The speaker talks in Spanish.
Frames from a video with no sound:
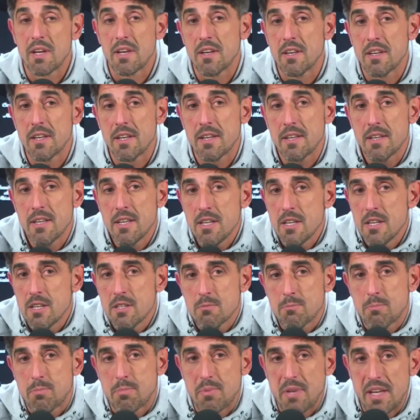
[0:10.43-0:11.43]
Eh,
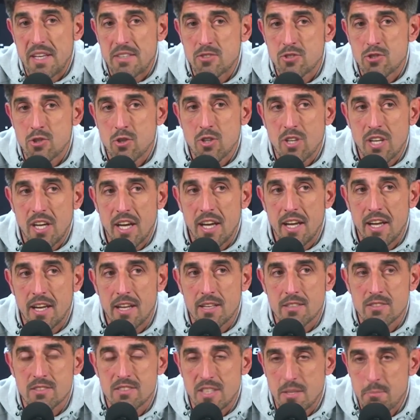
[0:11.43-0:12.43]
pienso que
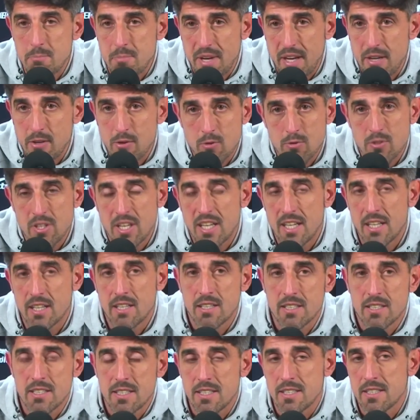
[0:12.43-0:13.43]
siempre ayuda
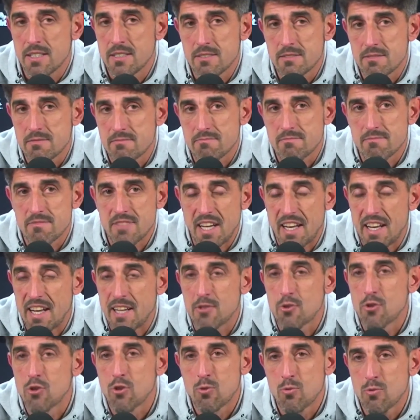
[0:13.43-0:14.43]
eh,
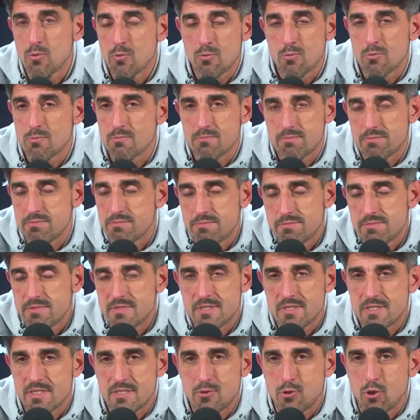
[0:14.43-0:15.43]
ganando
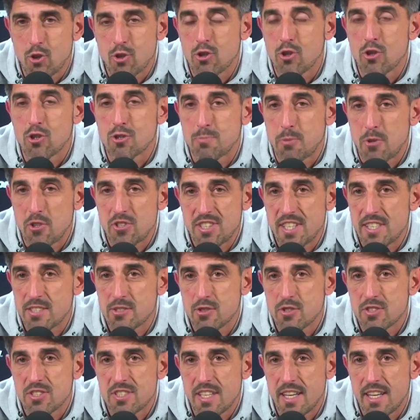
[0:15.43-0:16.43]
todos los procesos
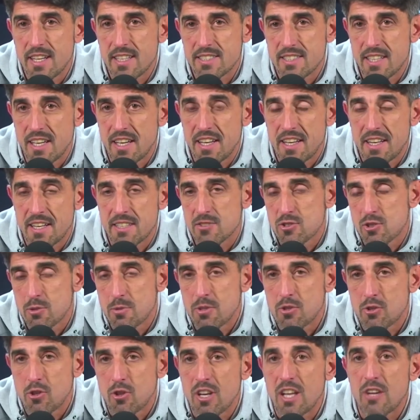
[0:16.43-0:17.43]
se aceleran, sobre
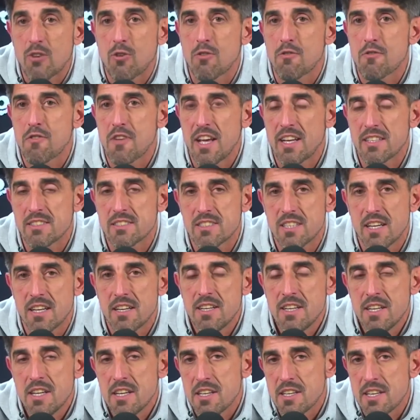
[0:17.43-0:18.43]
todo la confianza,
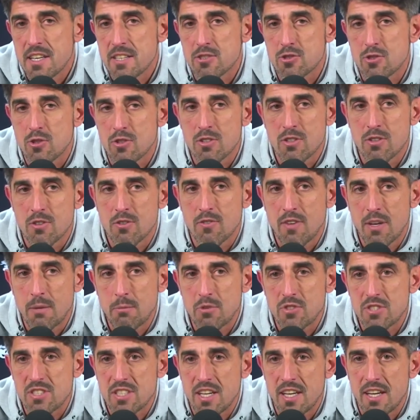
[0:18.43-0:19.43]
y eso lo
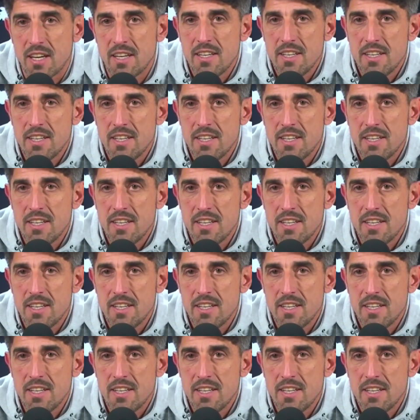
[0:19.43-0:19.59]
vamos a,